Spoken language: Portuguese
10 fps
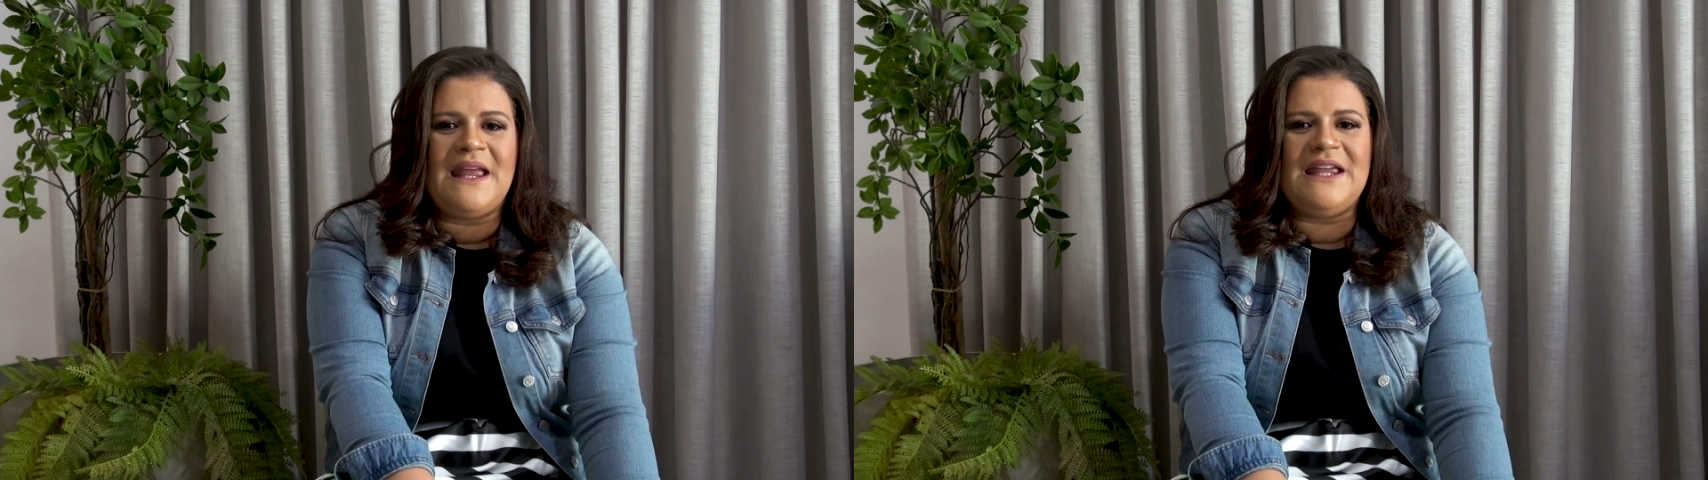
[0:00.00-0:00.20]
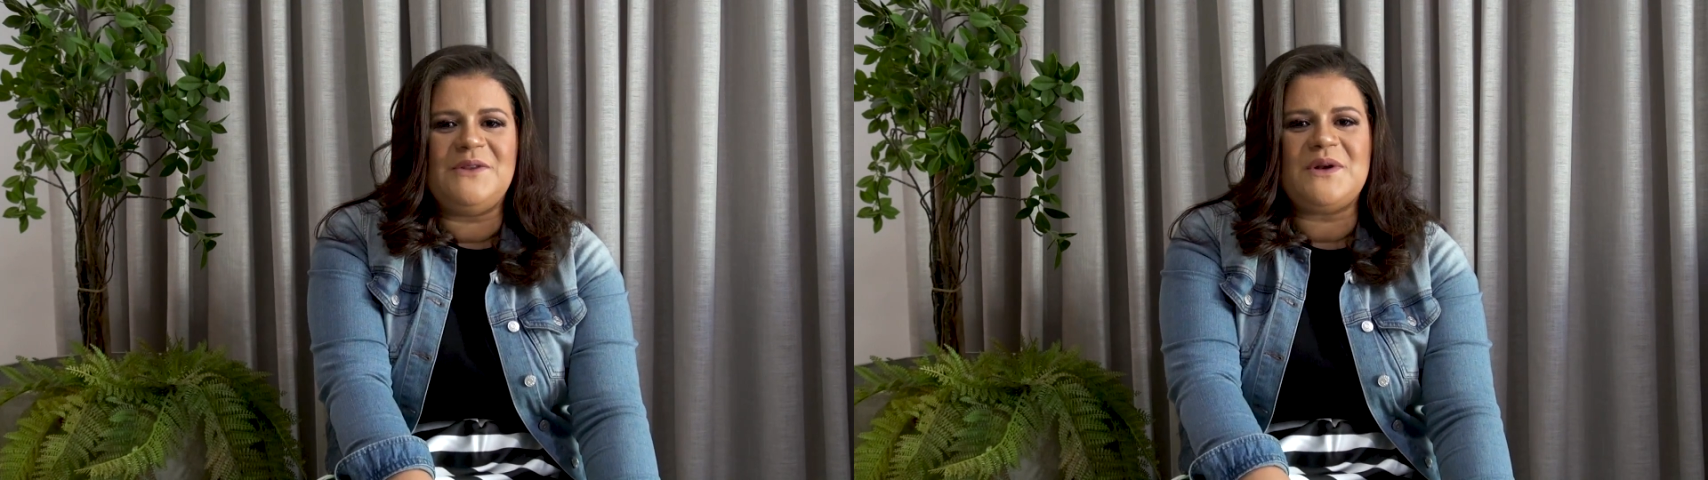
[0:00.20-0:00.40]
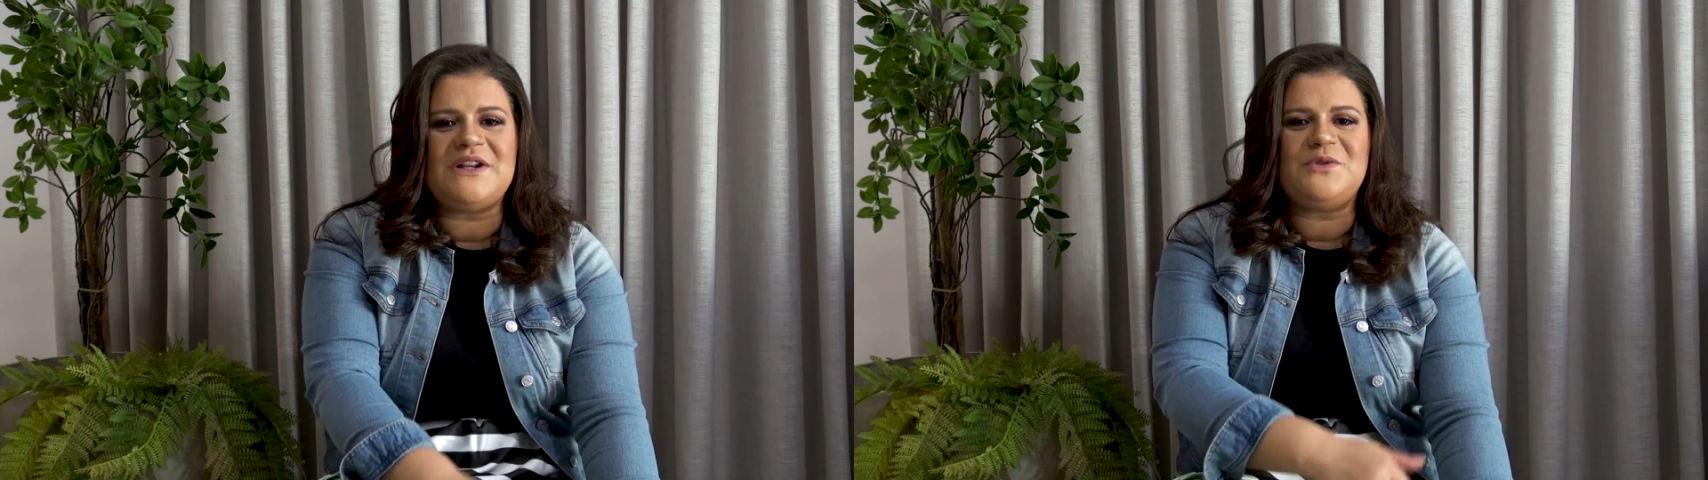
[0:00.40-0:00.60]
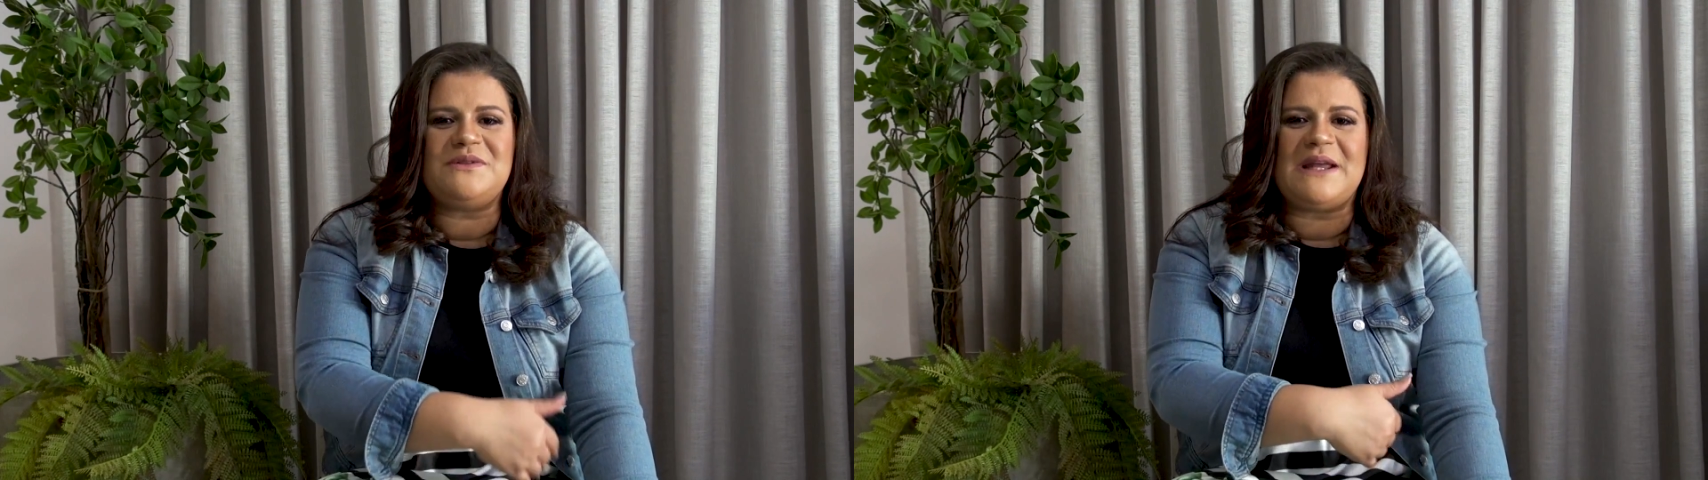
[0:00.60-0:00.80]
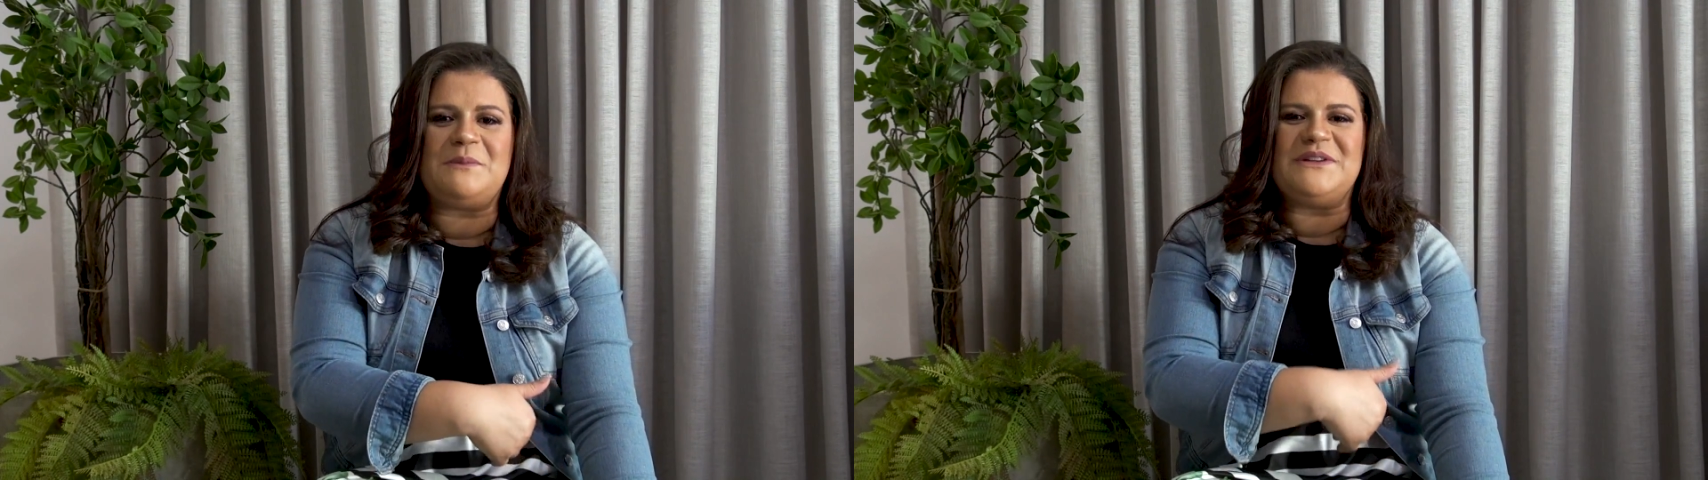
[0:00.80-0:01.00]
E durante
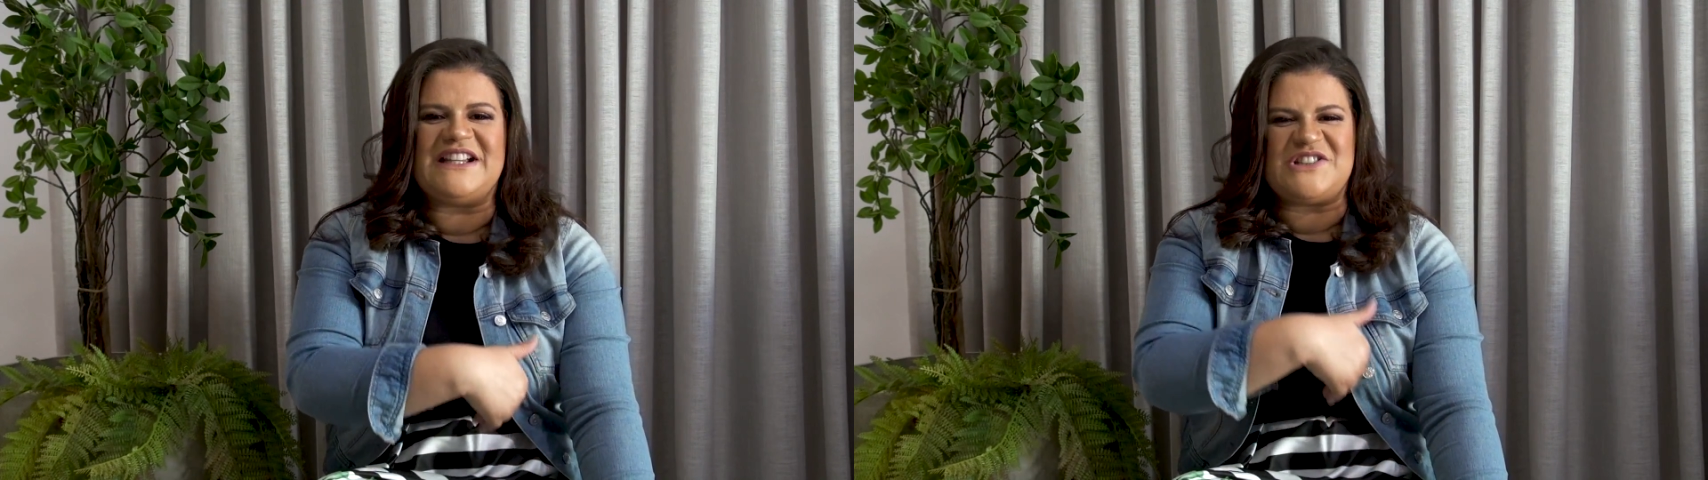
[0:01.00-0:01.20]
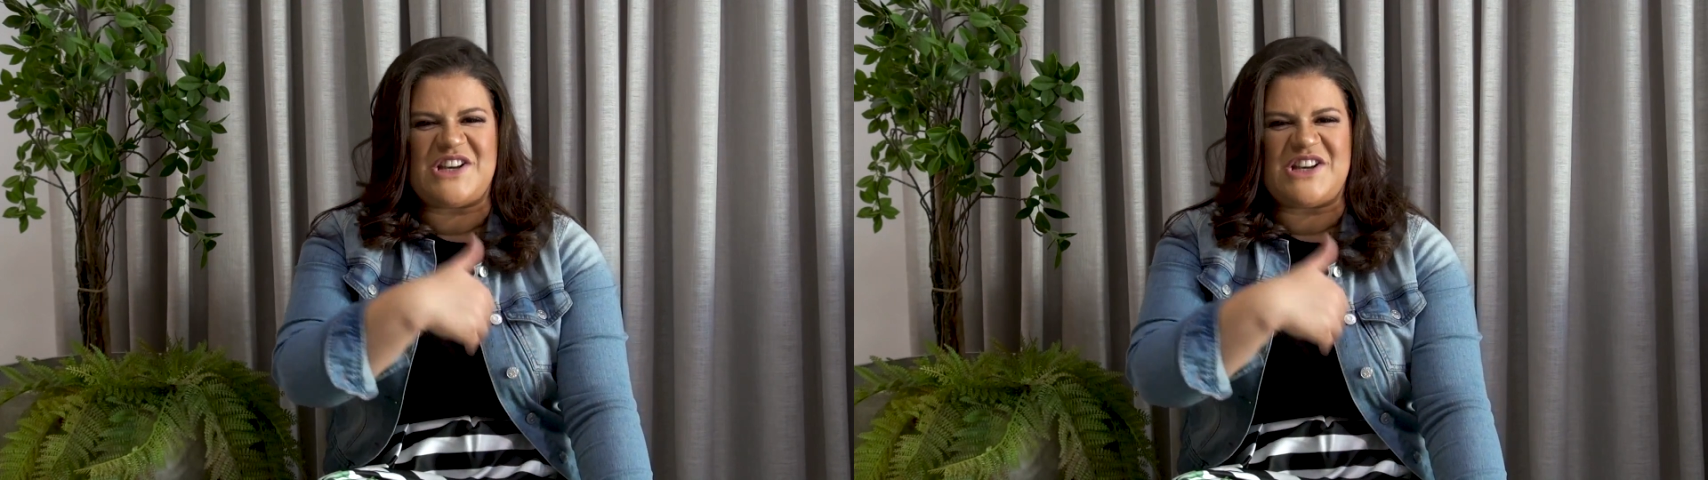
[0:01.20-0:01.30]
o tempo da